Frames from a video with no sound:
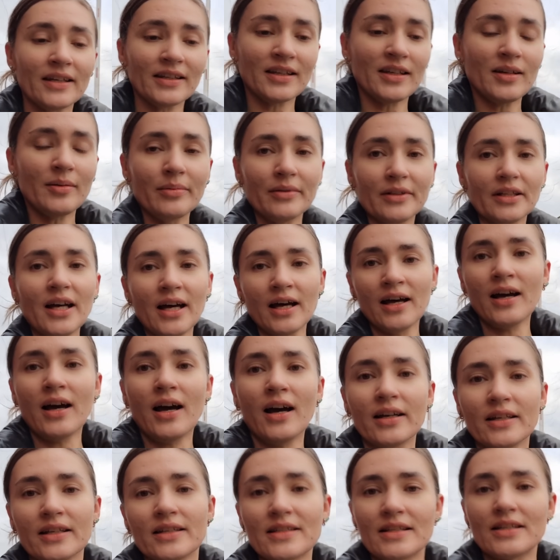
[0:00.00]
не было.
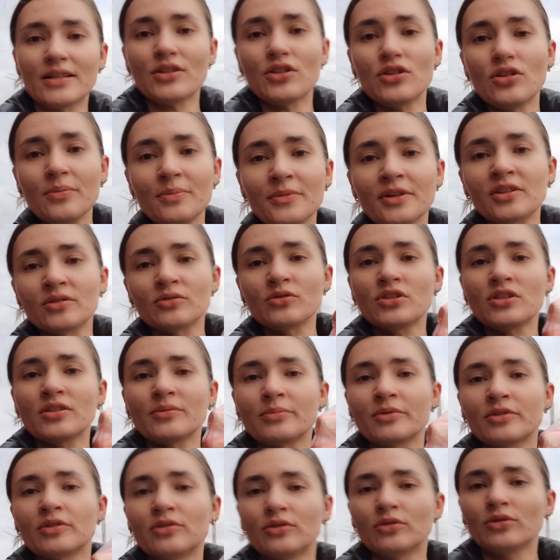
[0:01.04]
А, если что, мне нужен
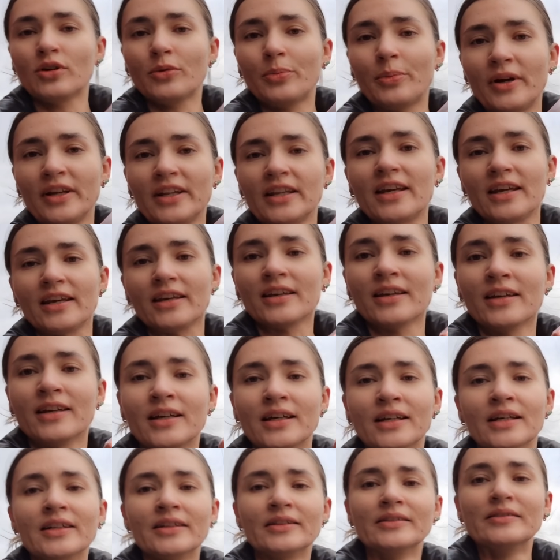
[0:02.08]
был лук парей.
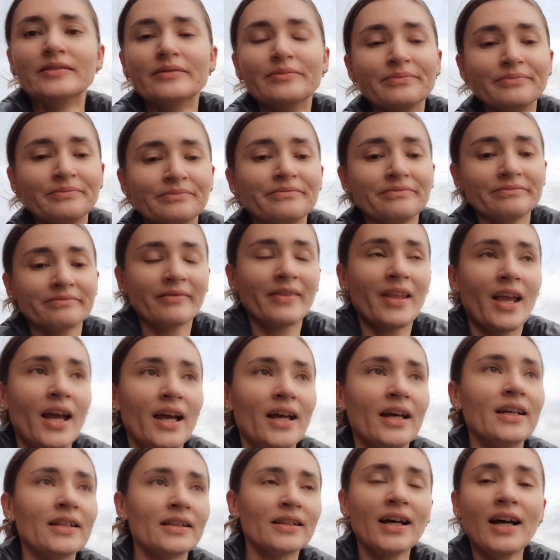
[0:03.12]

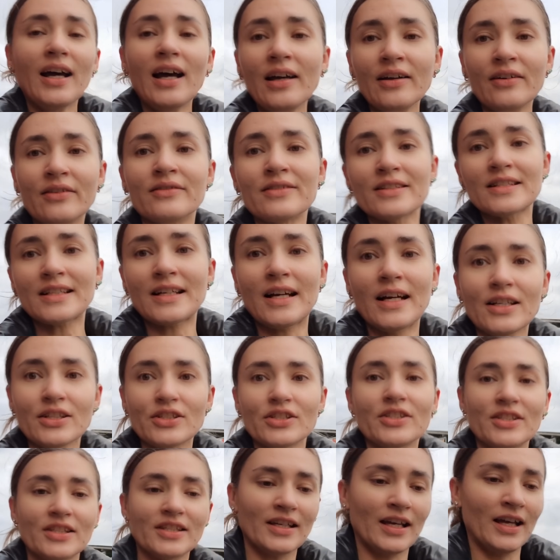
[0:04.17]
Да, вы
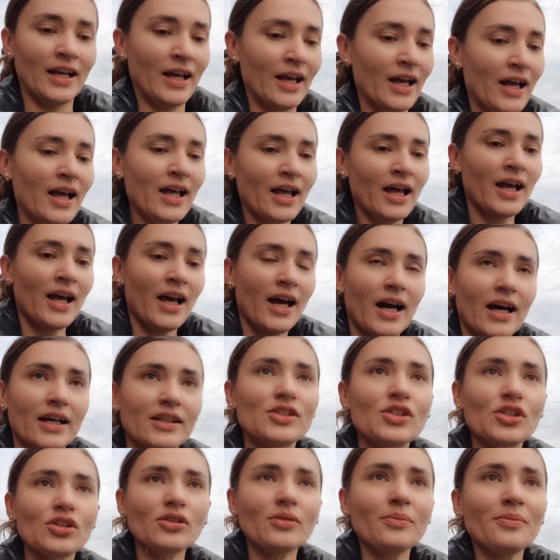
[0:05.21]
скажете, о
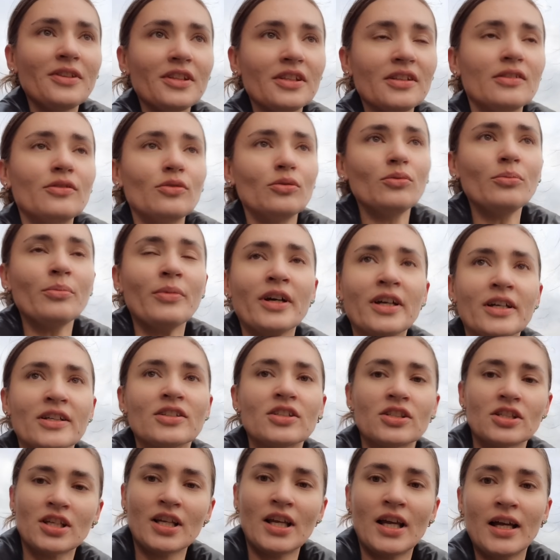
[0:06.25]
чем ты
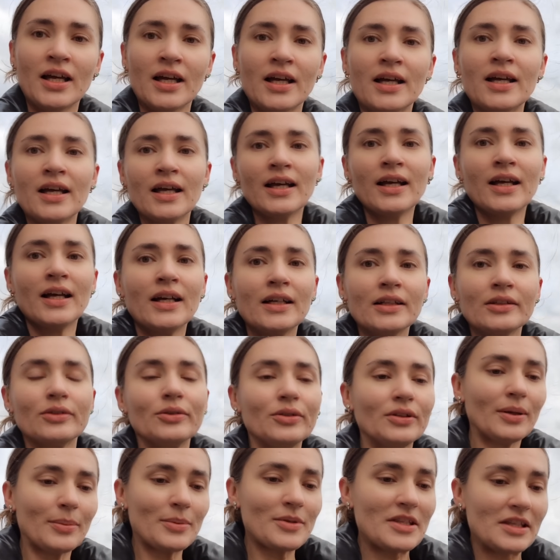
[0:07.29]
думаешь?
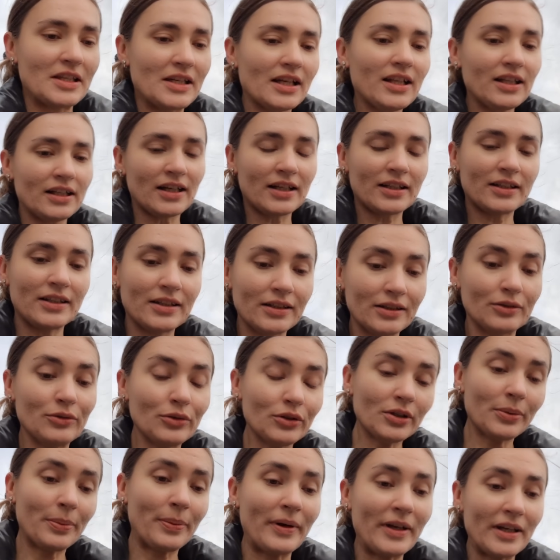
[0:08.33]
Тут обстрелы, а ты
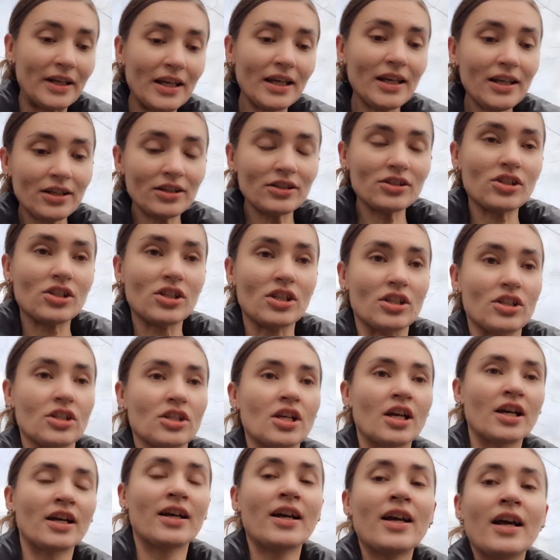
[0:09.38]
лук парей
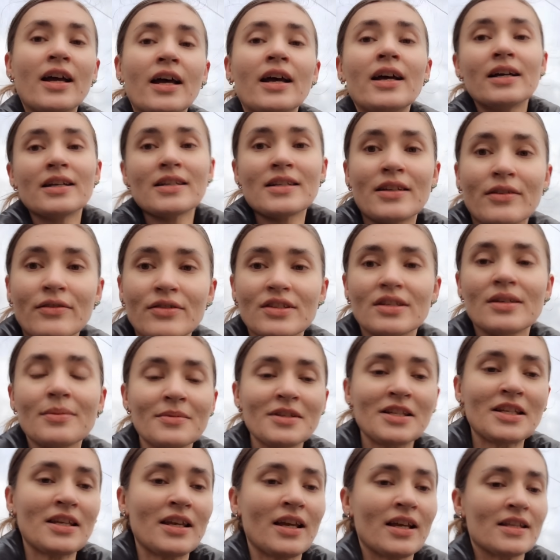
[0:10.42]
ищешь. Совсем
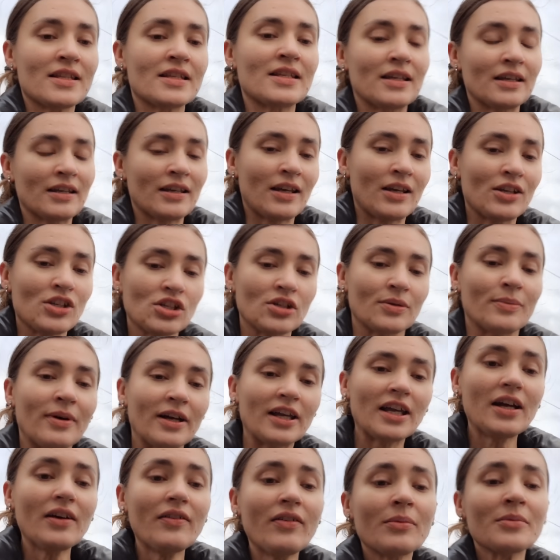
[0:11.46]
заняться нечем. А
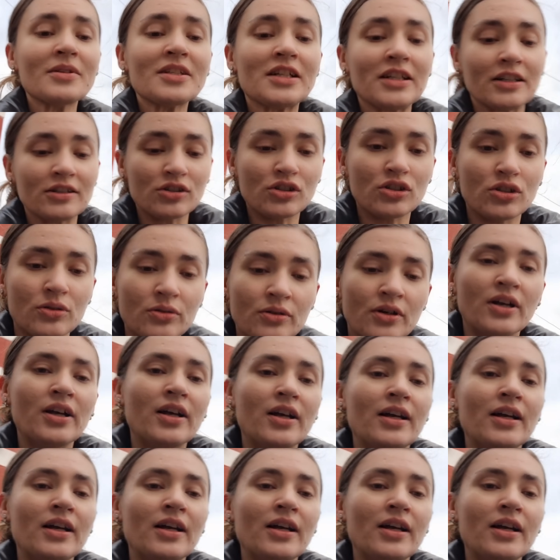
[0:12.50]
я вам скажу,